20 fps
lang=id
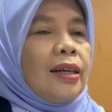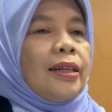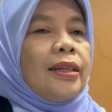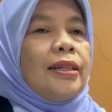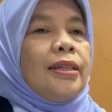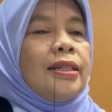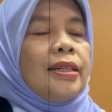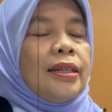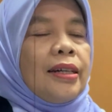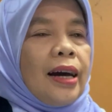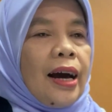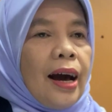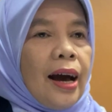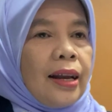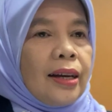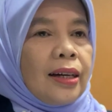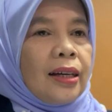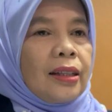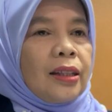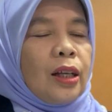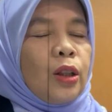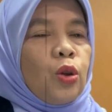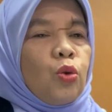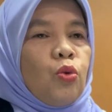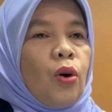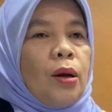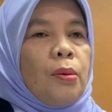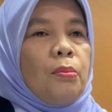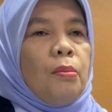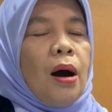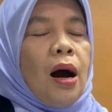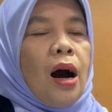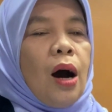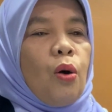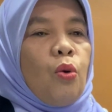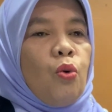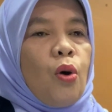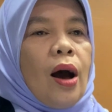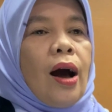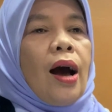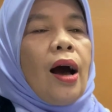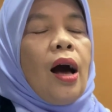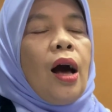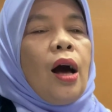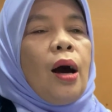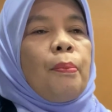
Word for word: dengan ketentuan bahwa